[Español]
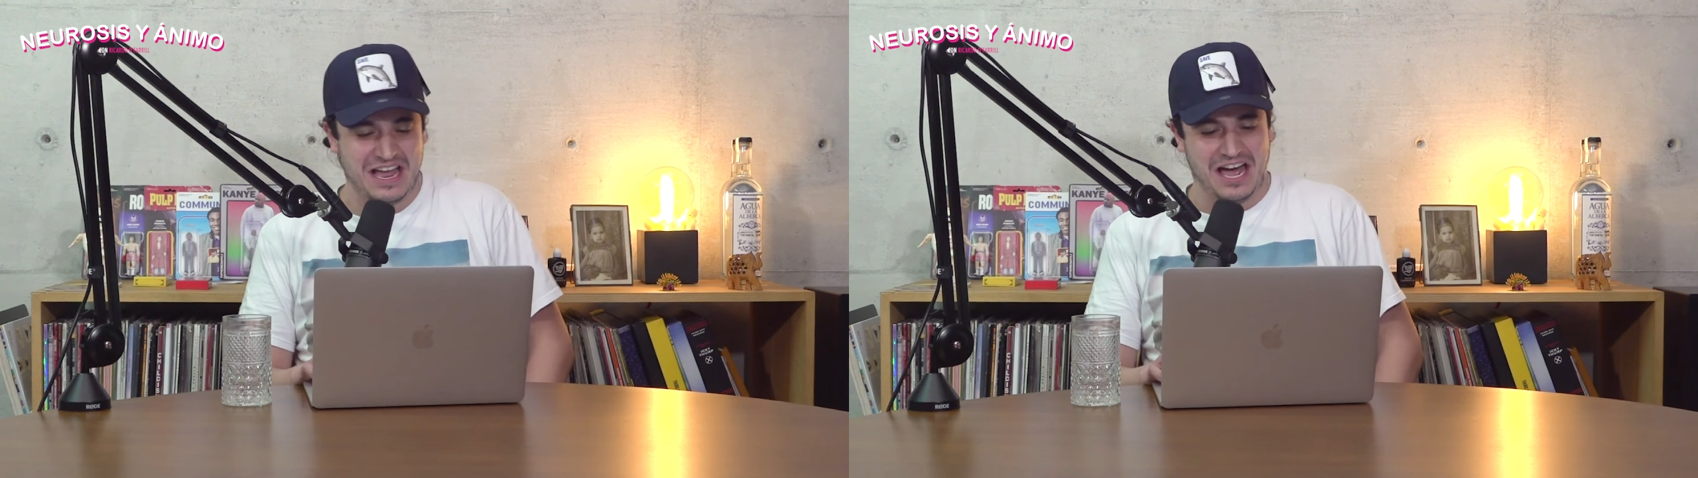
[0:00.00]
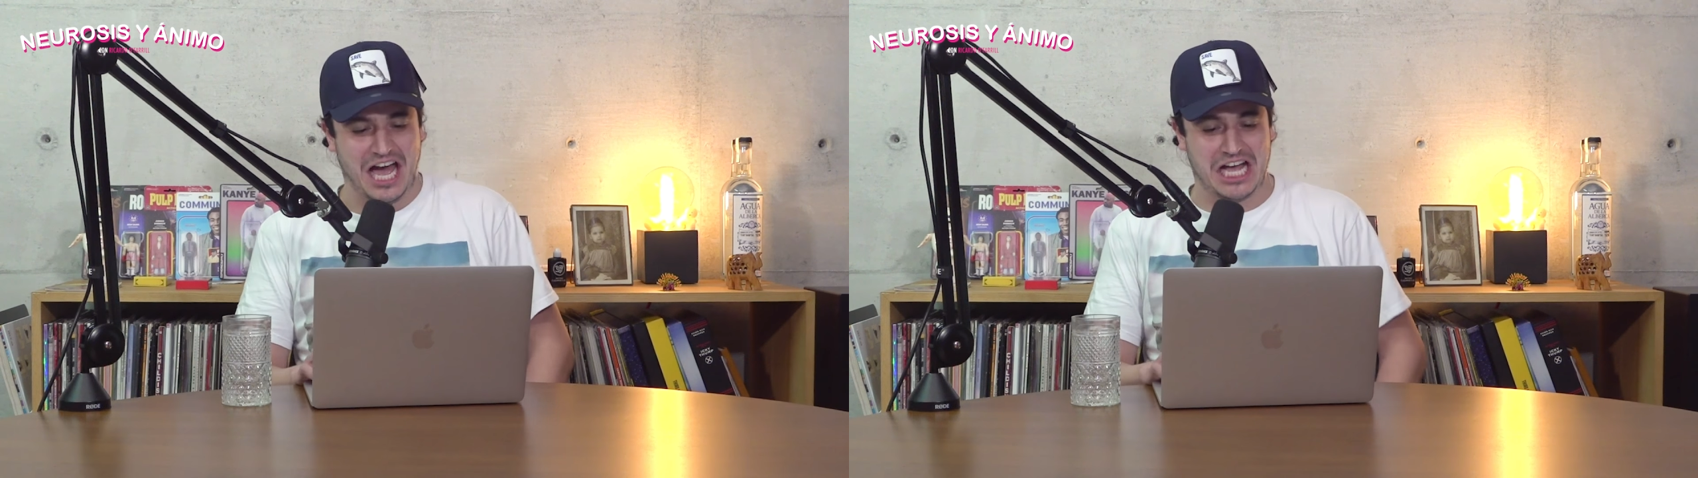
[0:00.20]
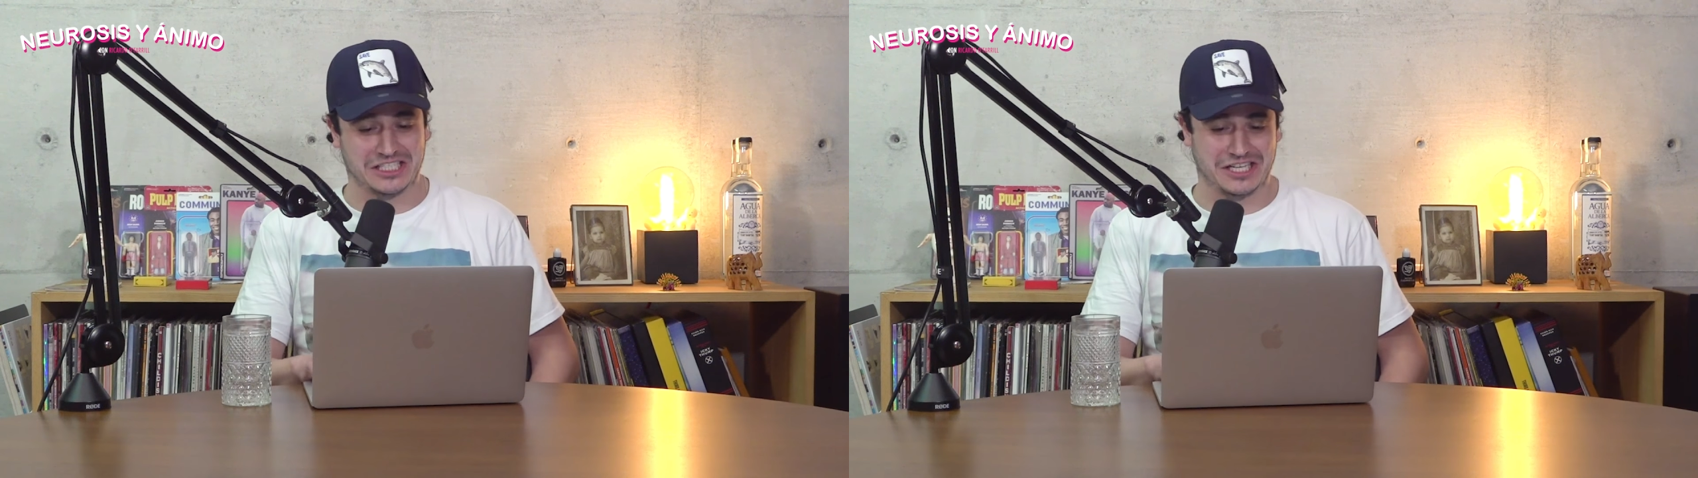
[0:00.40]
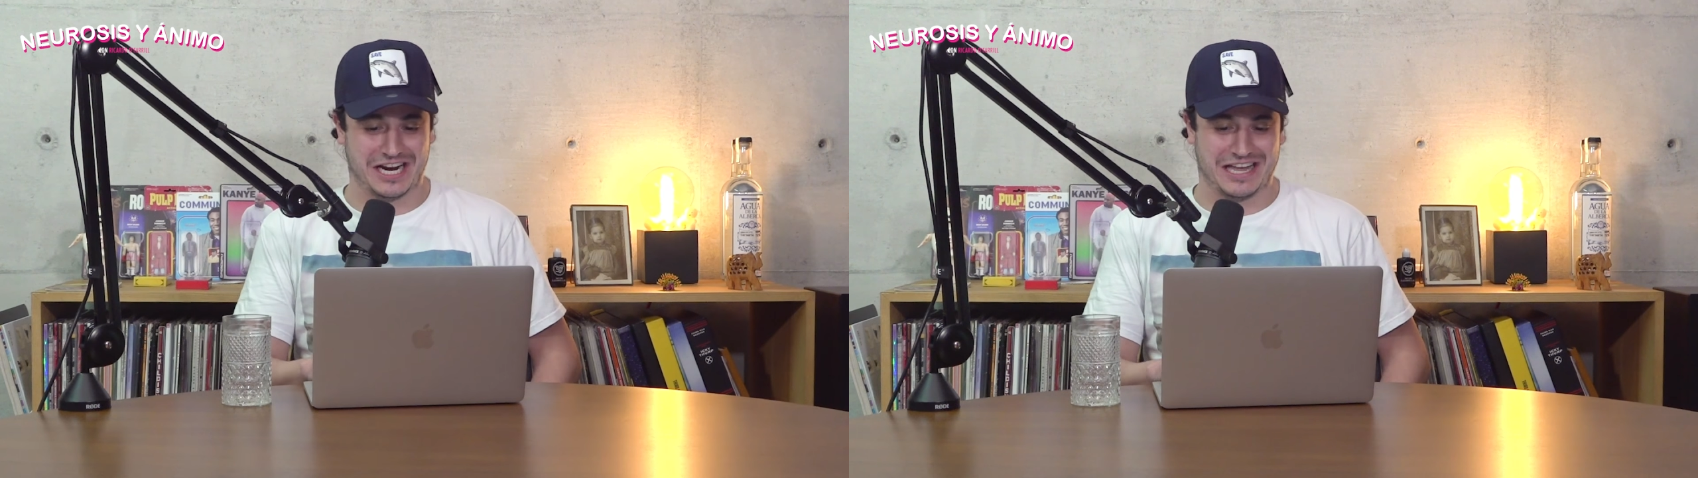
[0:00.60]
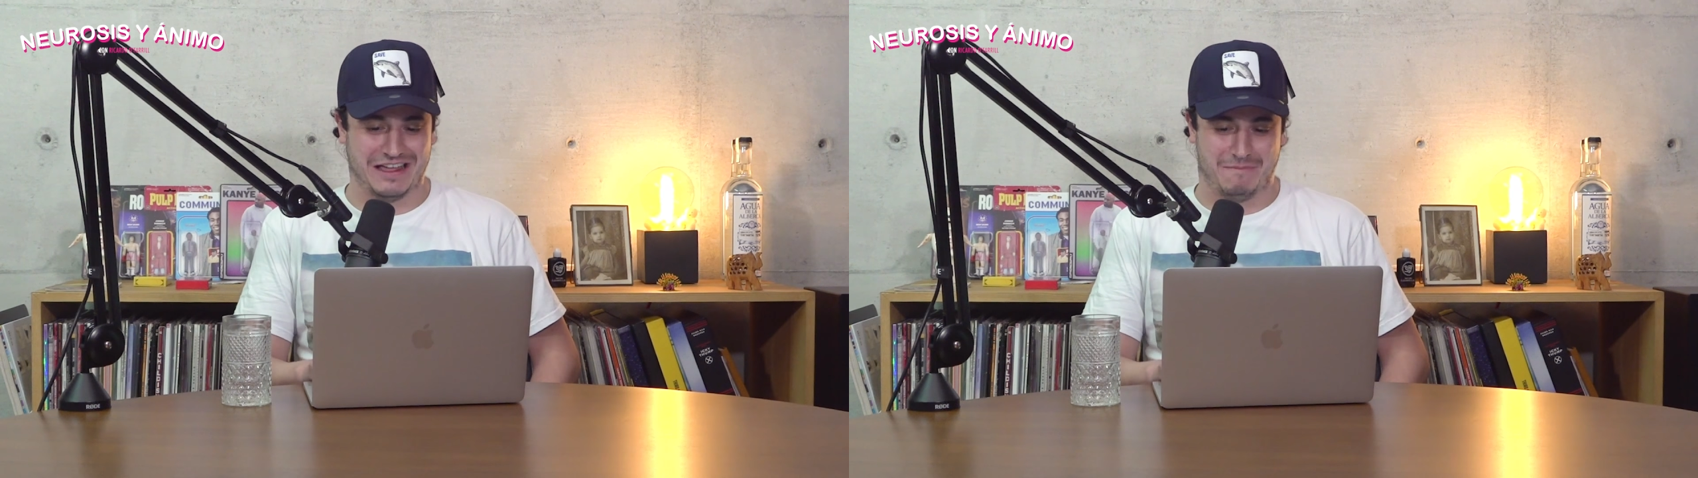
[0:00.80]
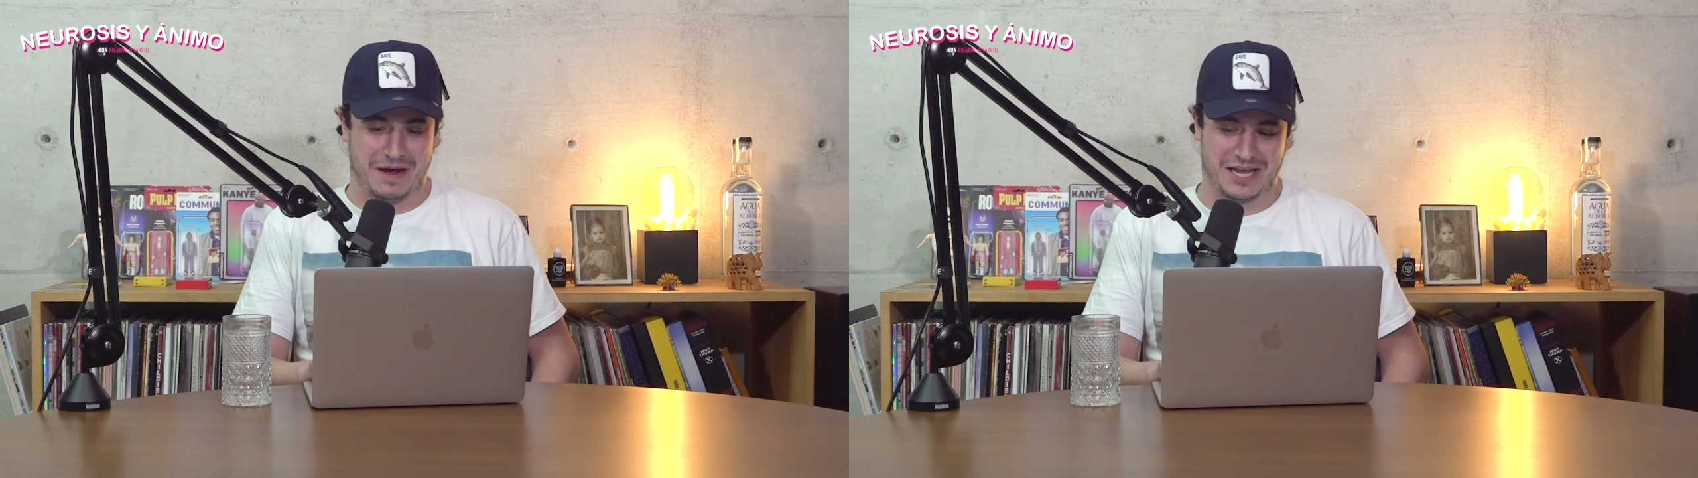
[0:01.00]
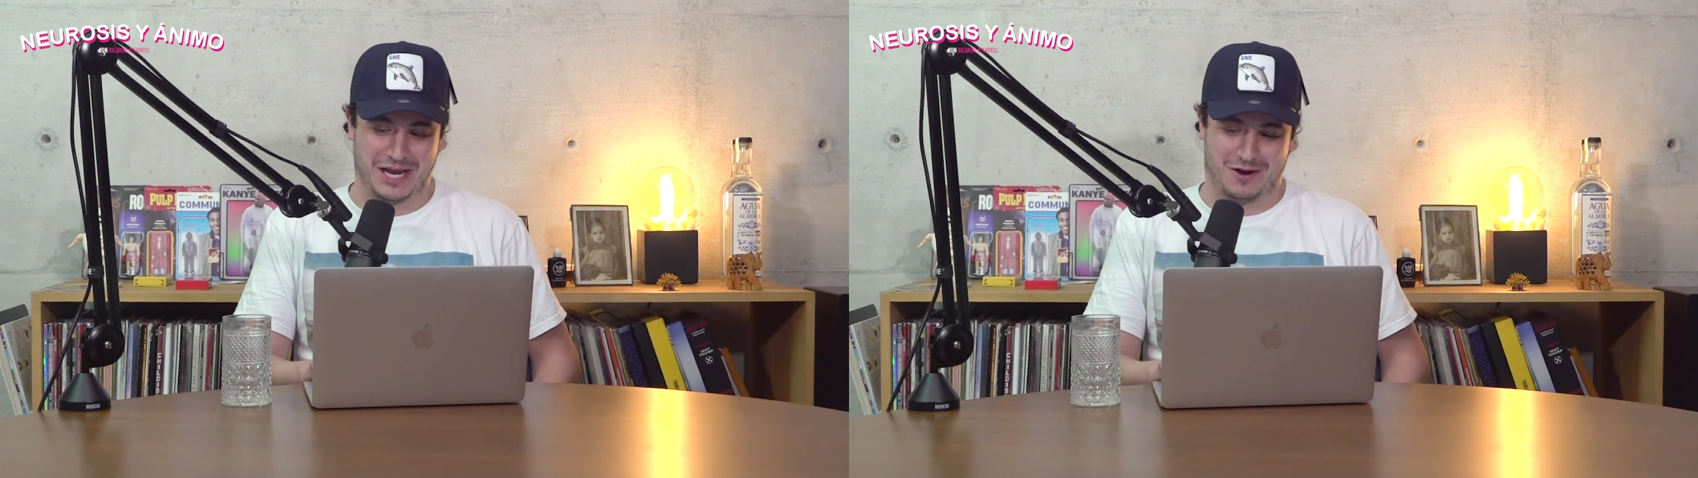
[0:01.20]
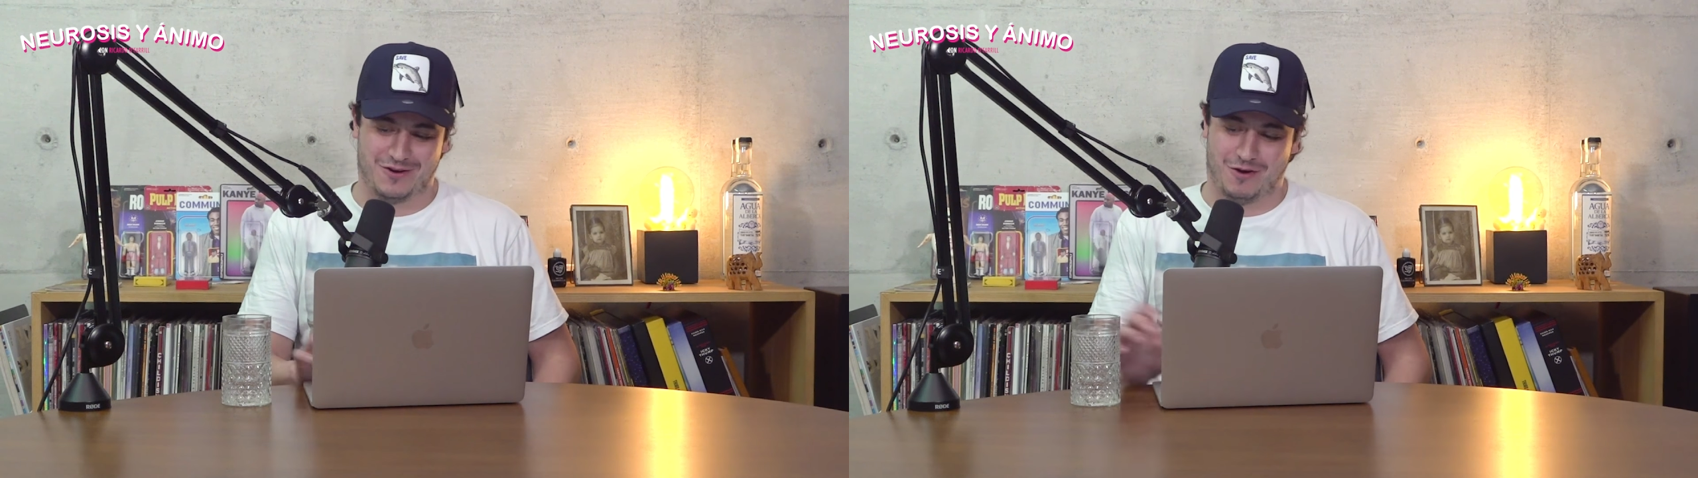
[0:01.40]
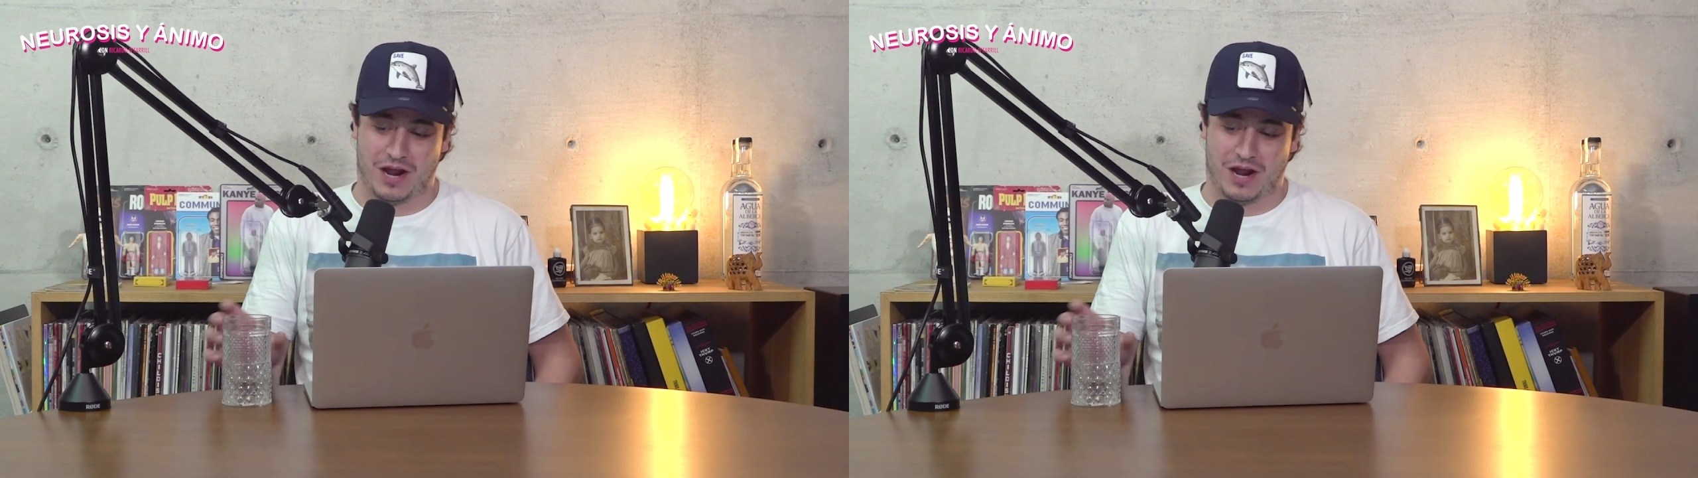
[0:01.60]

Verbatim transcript: Así ah, ya queda parejo, ¿no?